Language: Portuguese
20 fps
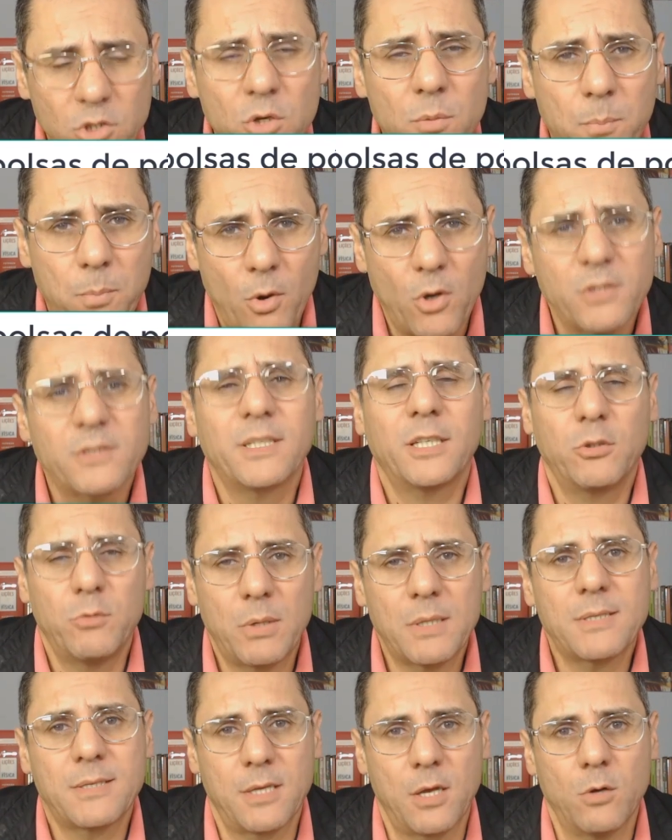de
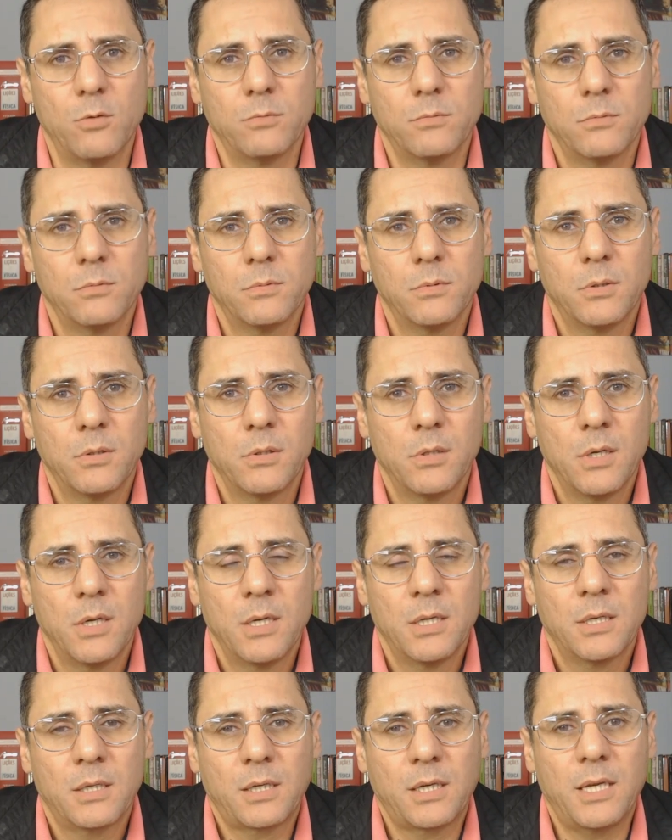pós-graduação
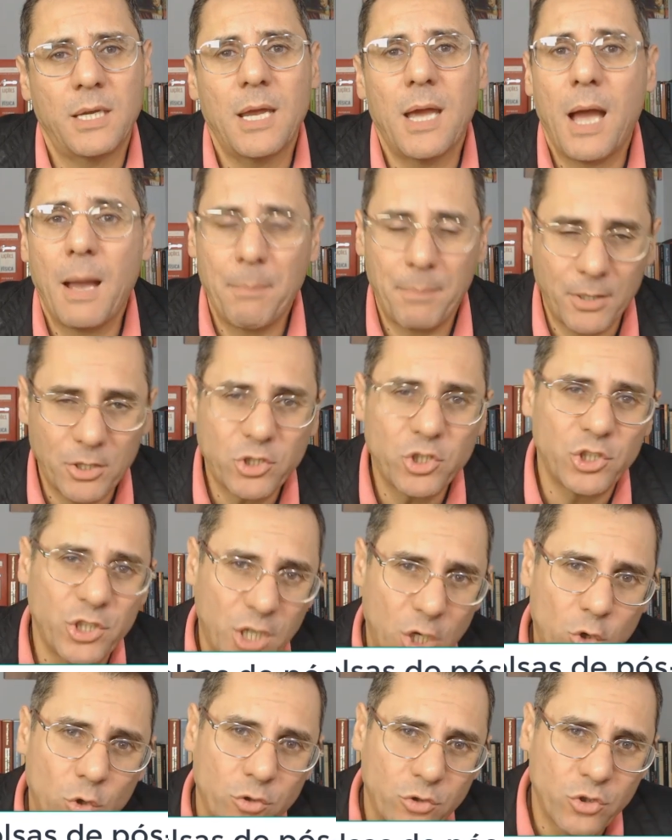que, a partir
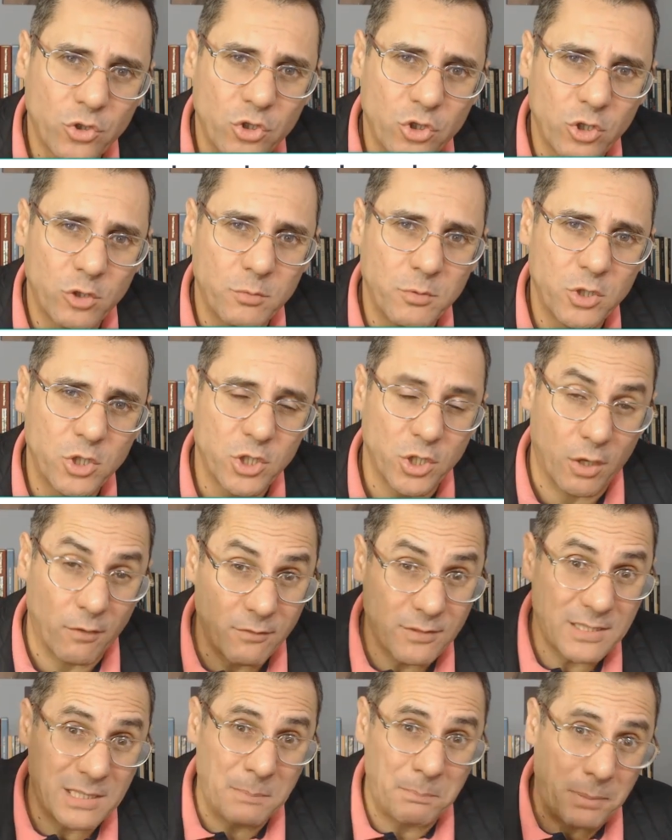de agosto de
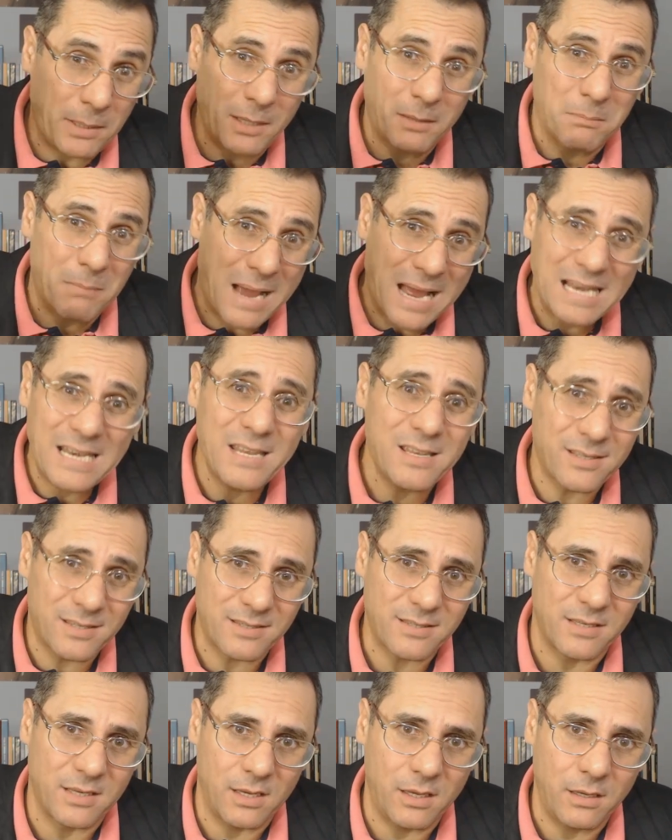2019, se
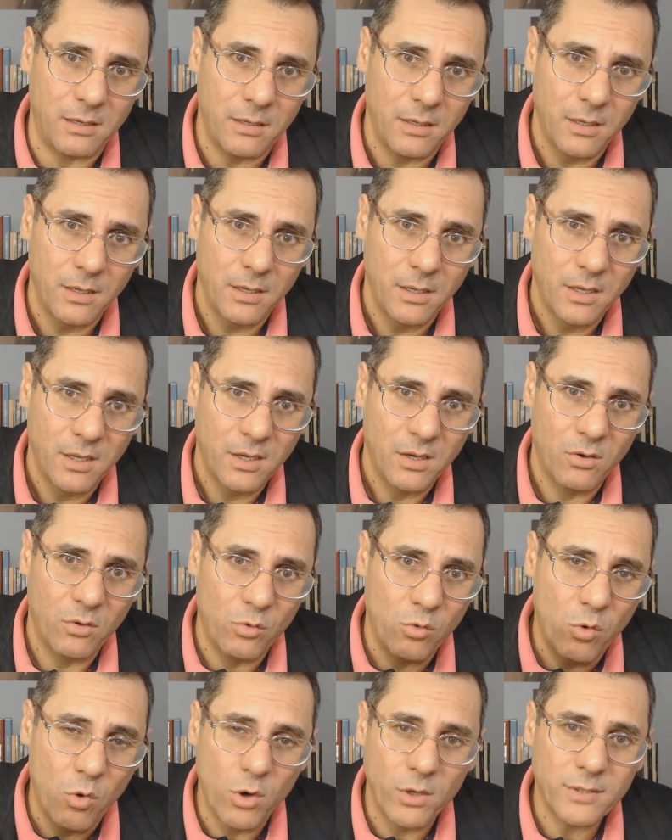permanecer
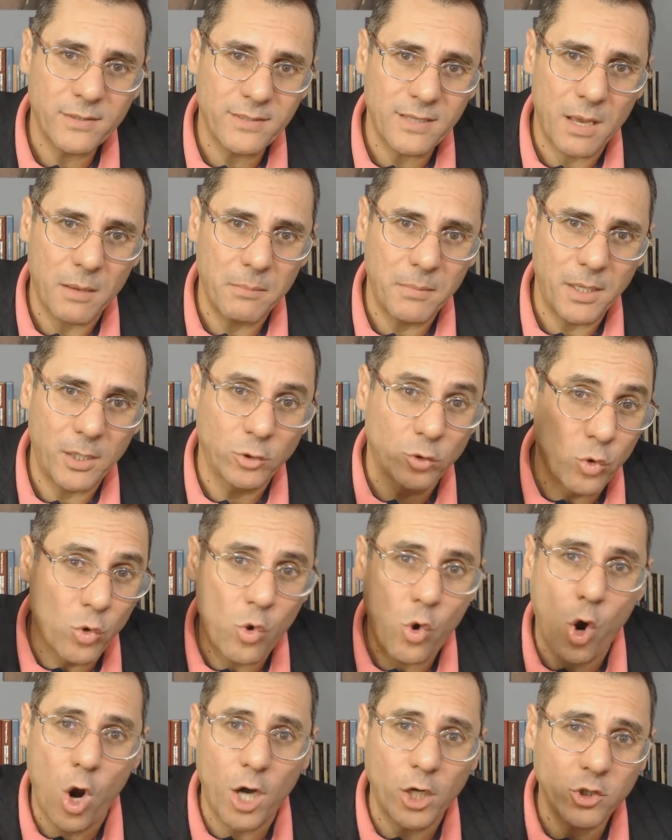o
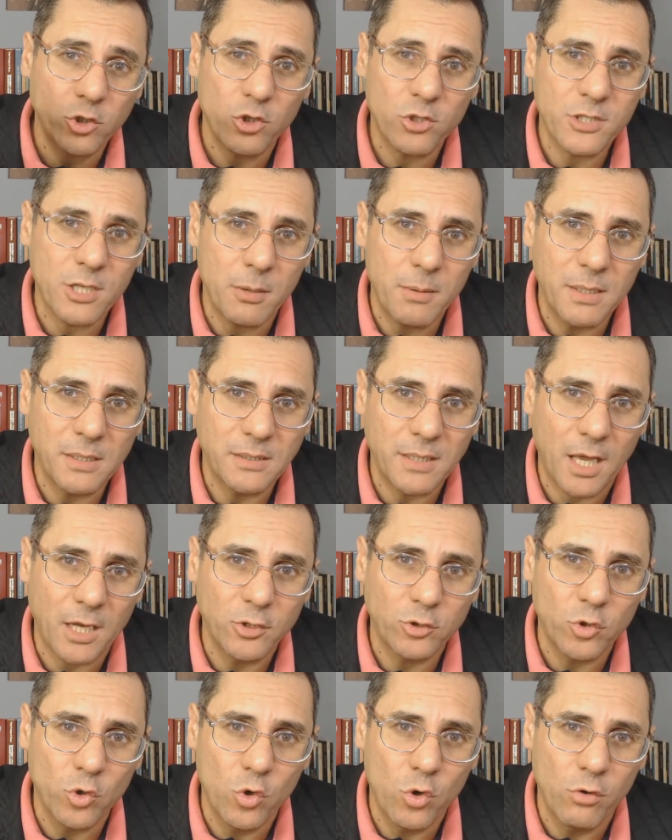orçamento, o corte
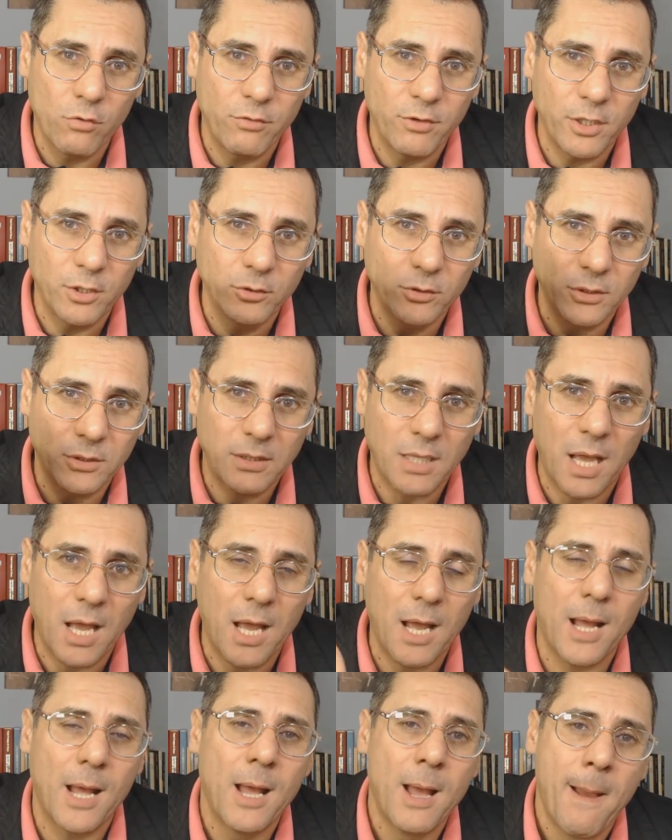orçamentário que o governo
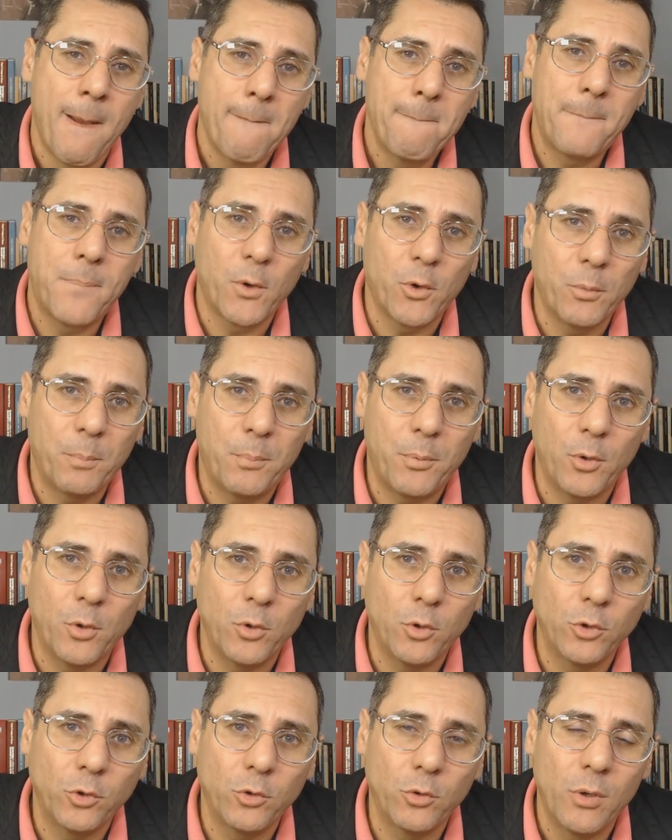está
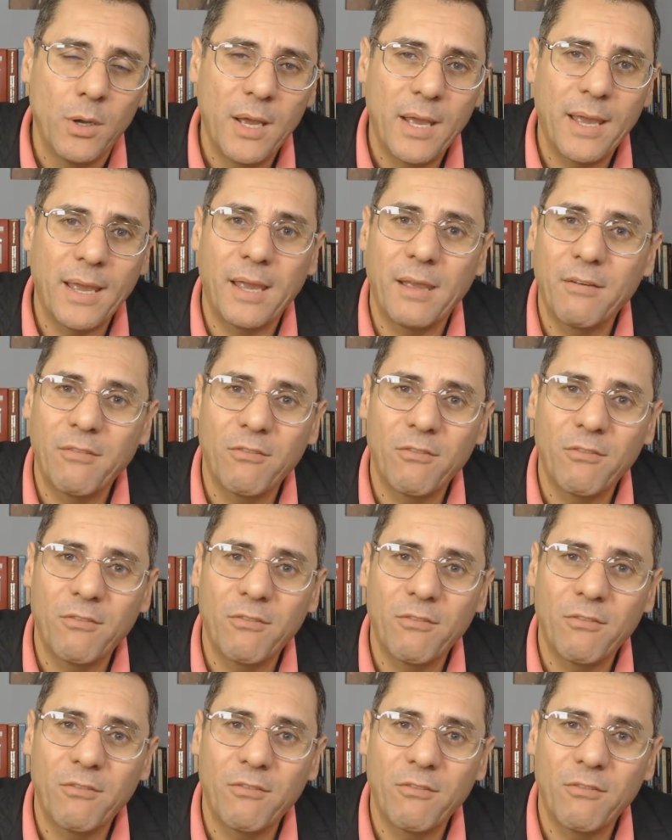propondo